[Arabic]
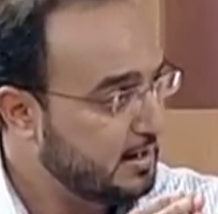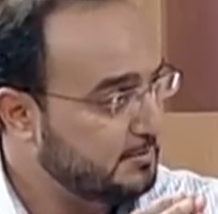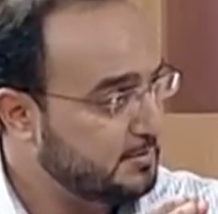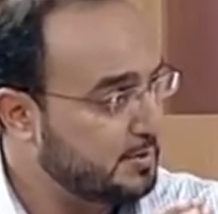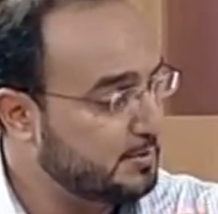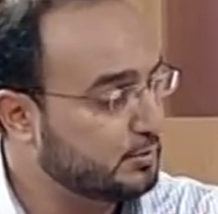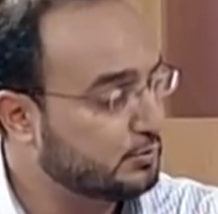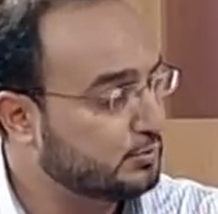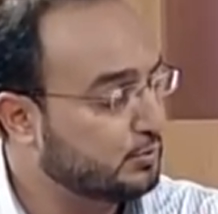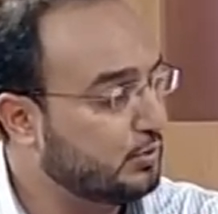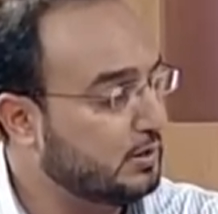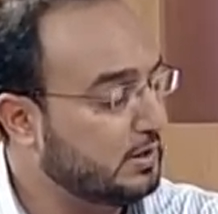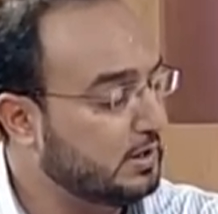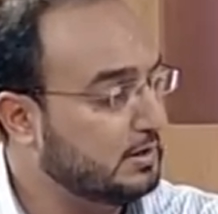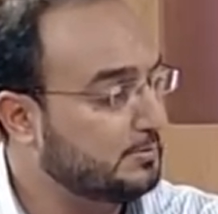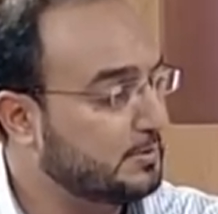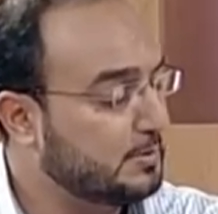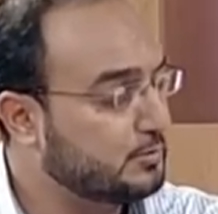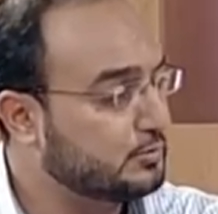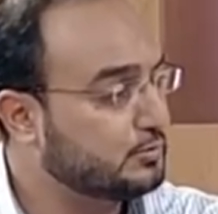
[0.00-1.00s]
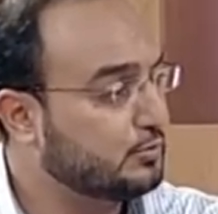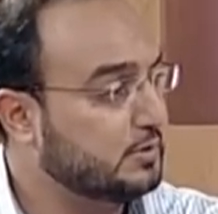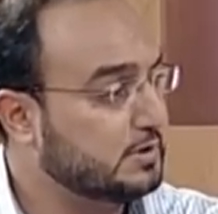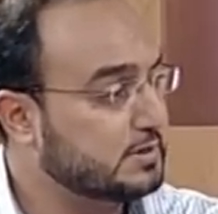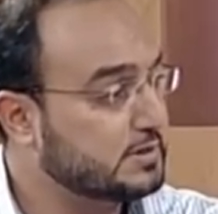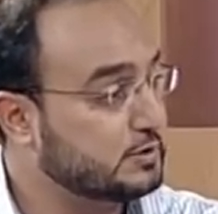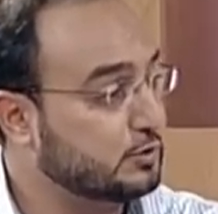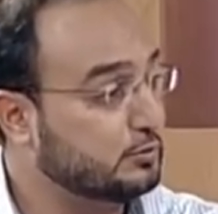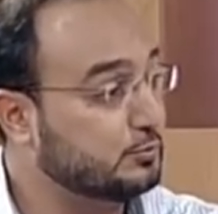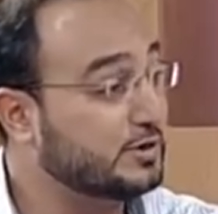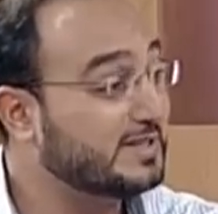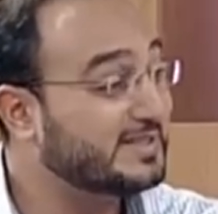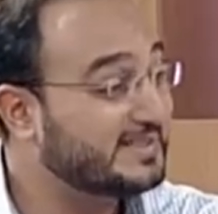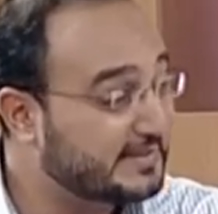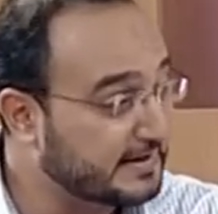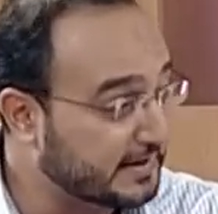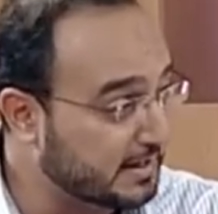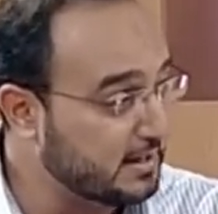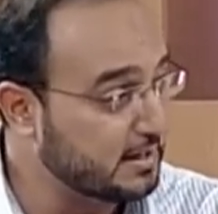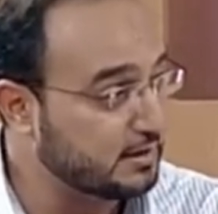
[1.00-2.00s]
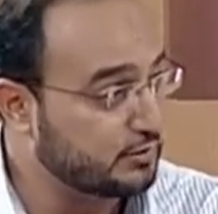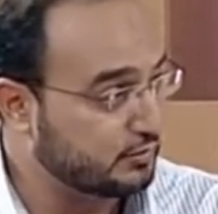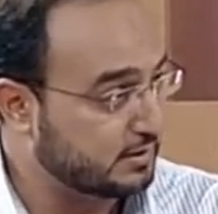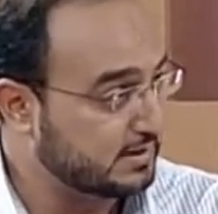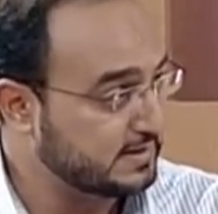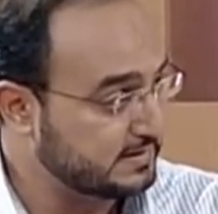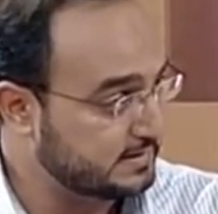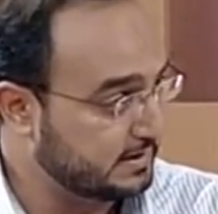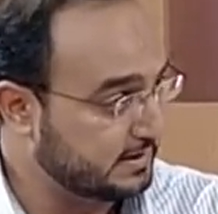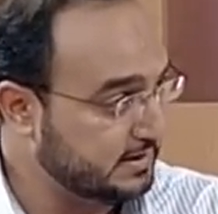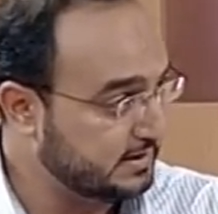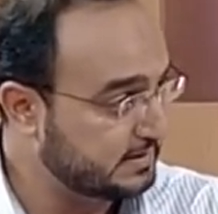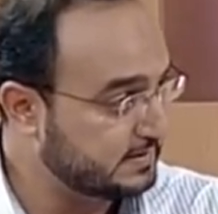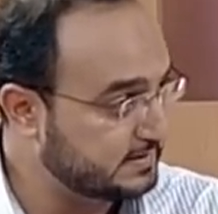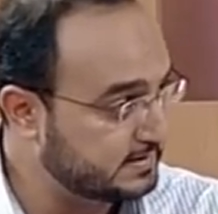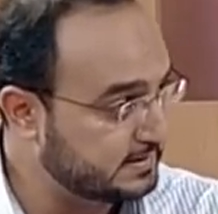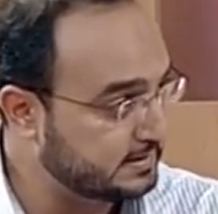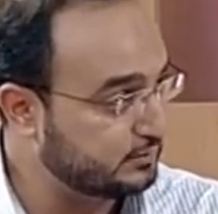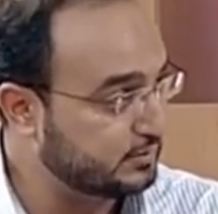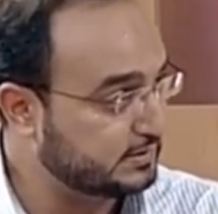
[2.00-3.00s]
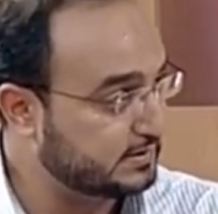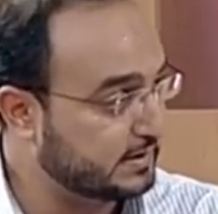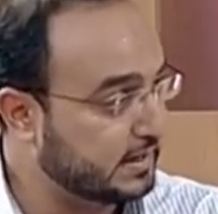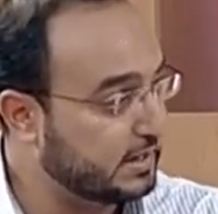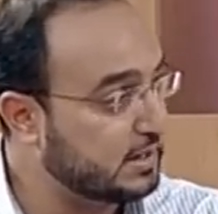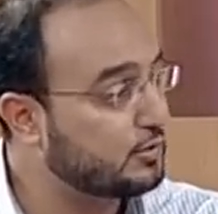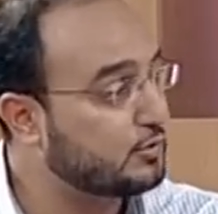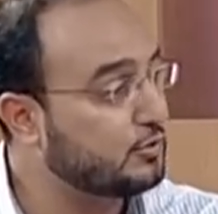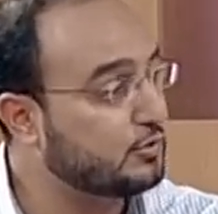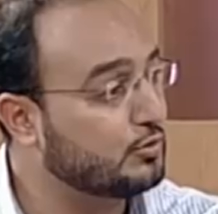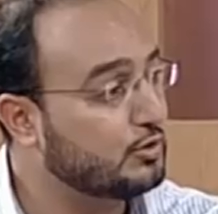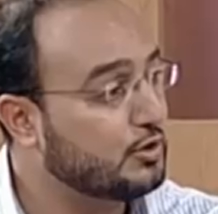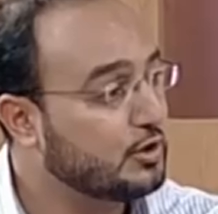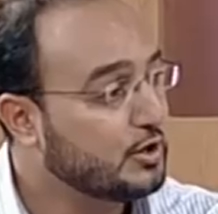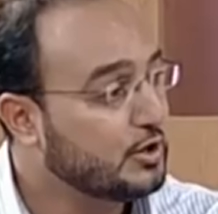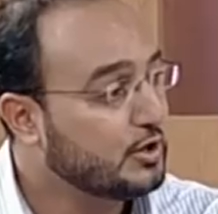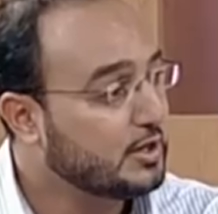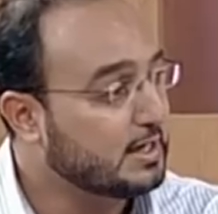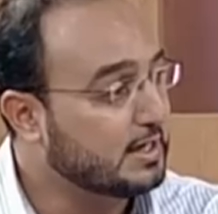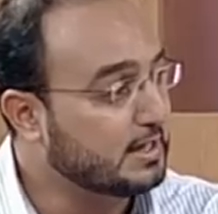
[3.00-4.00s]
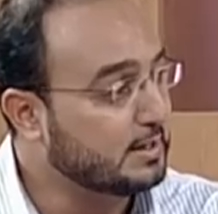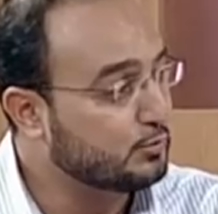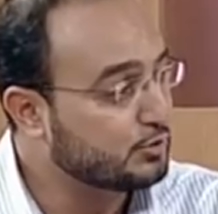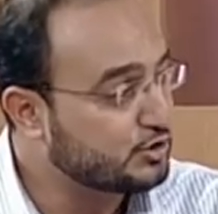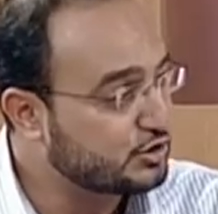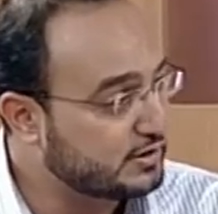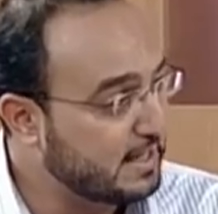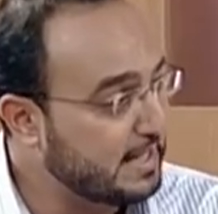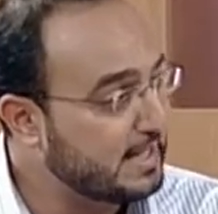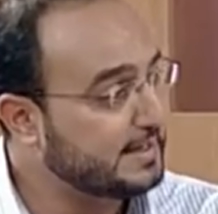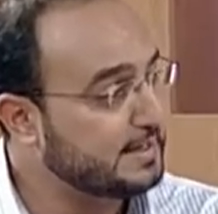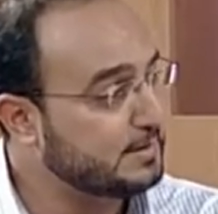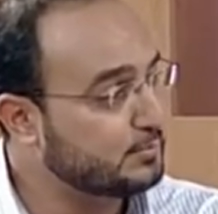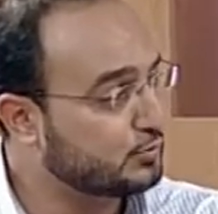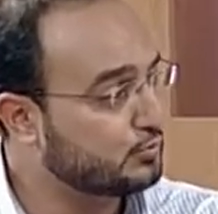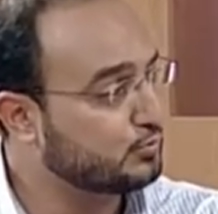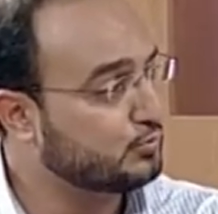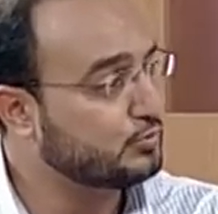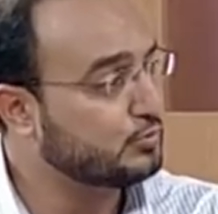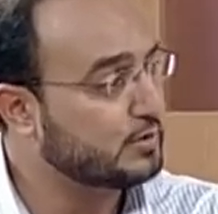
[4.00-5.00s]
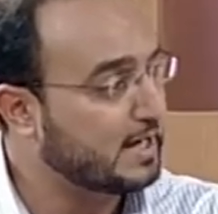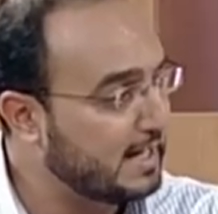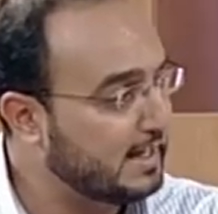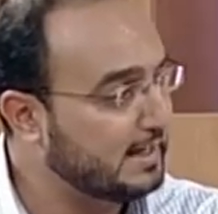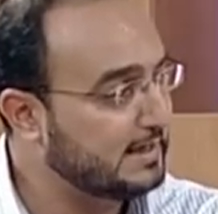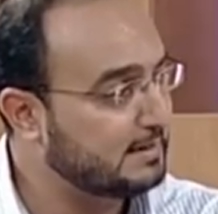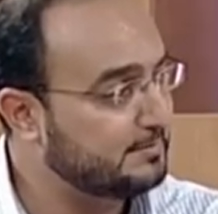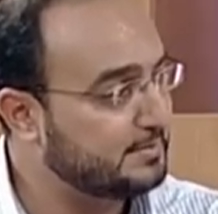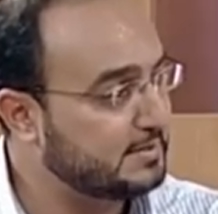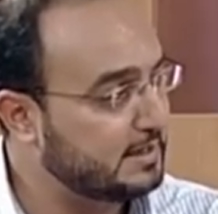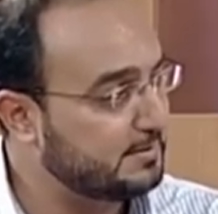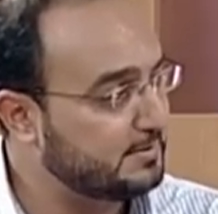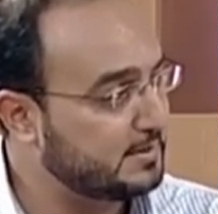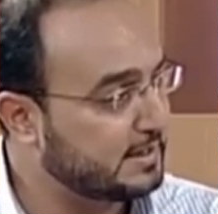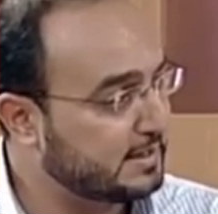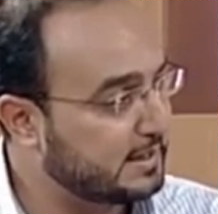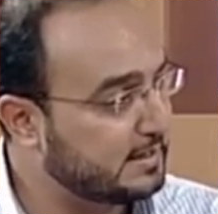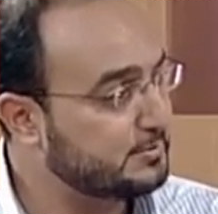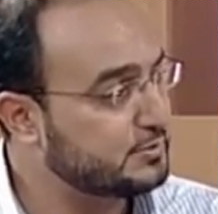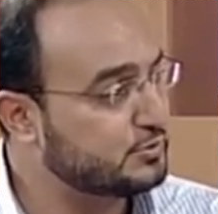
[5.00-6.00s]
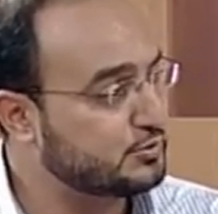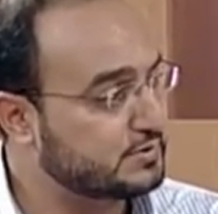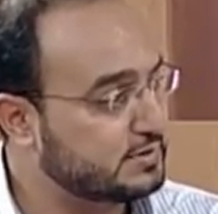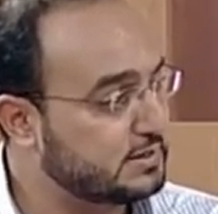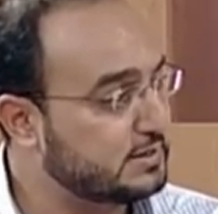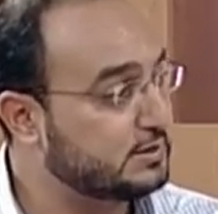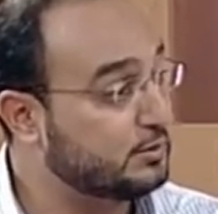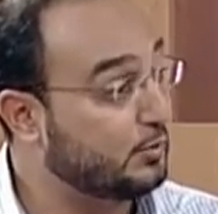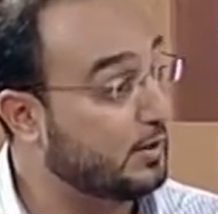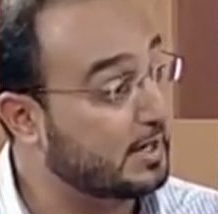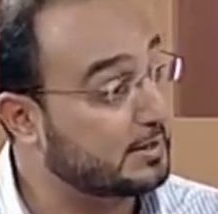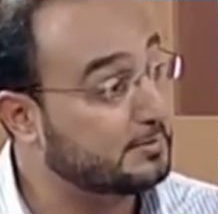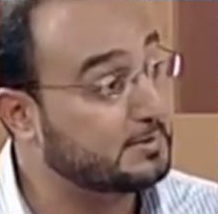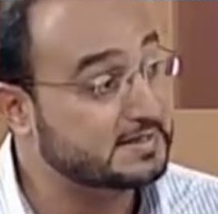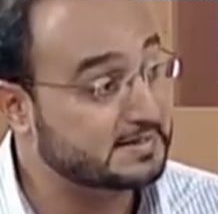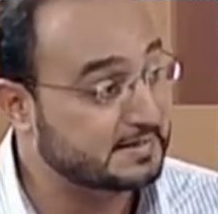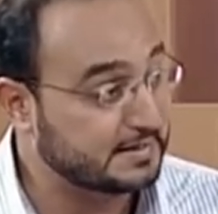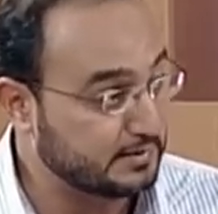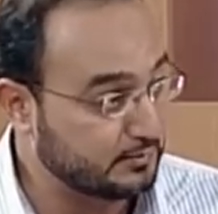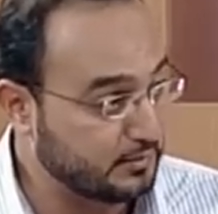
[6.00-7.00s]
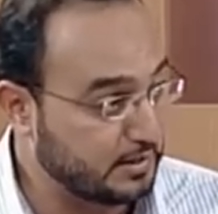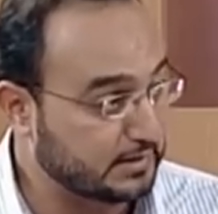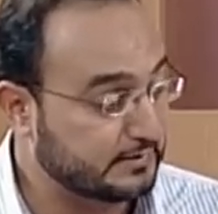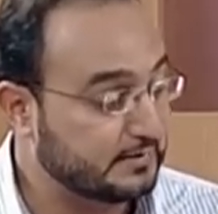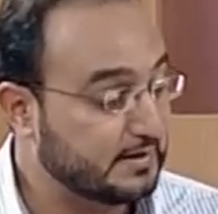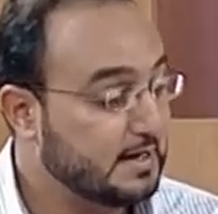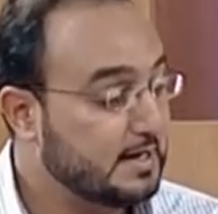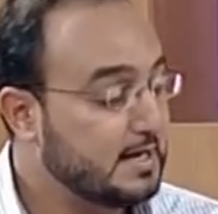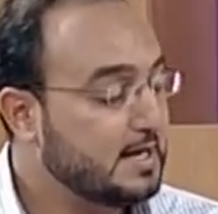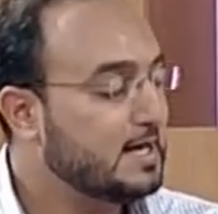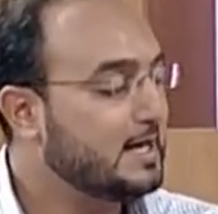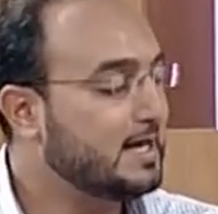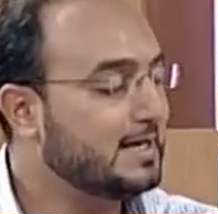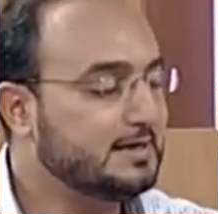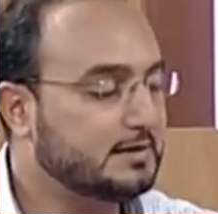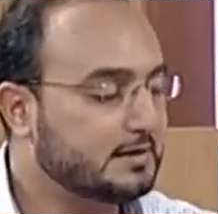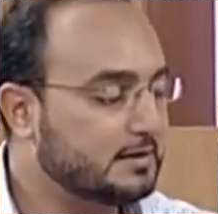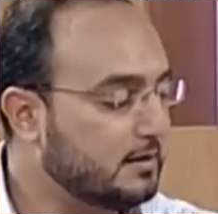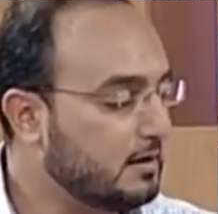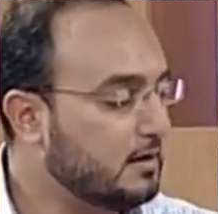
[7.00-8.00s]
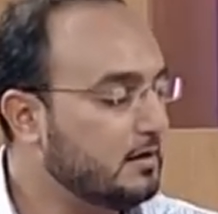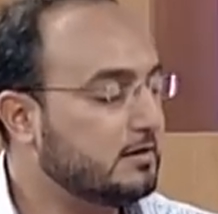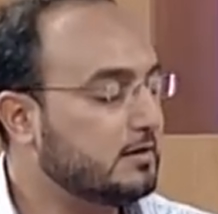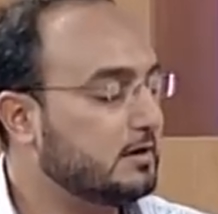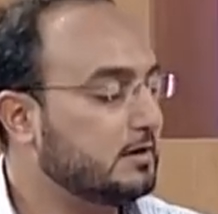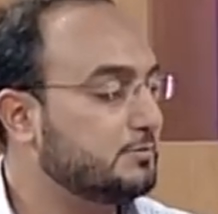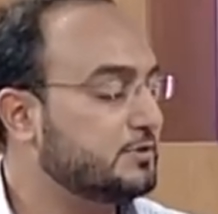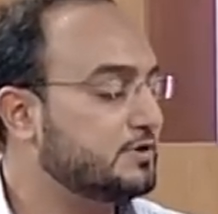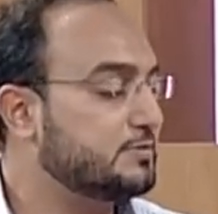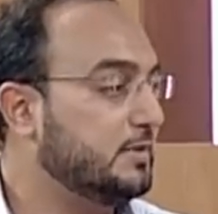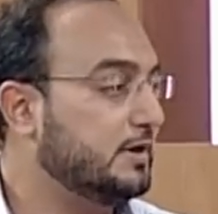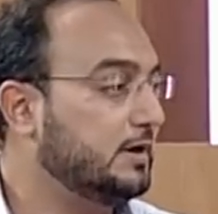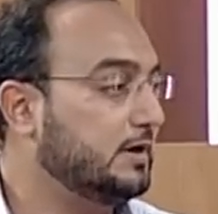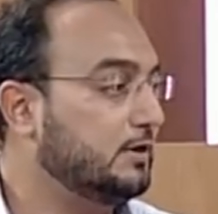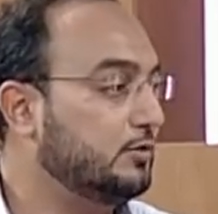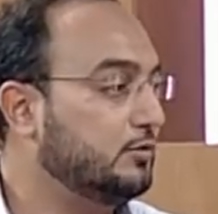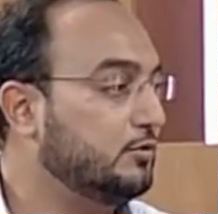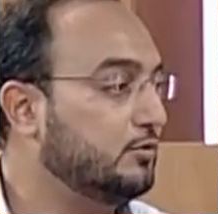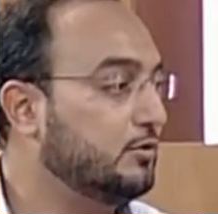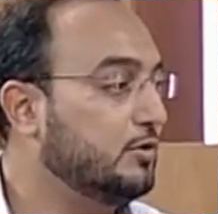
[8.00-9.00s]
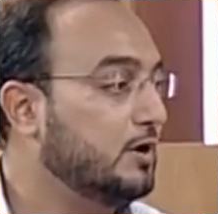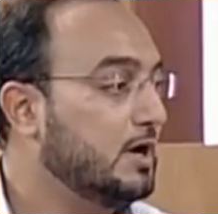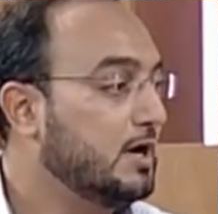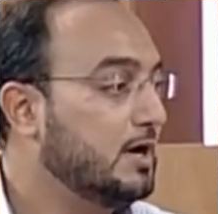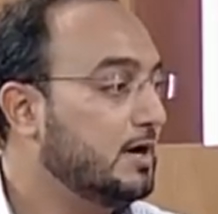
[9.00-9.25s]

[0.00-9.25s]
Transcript: بموضوع بموضوع الصوم وادراكه اصلا حسي وادراكه الوجداني بيكون اعلى من ابن خمس وست واربع سنوات صح. انا اطلاقا مش مع انه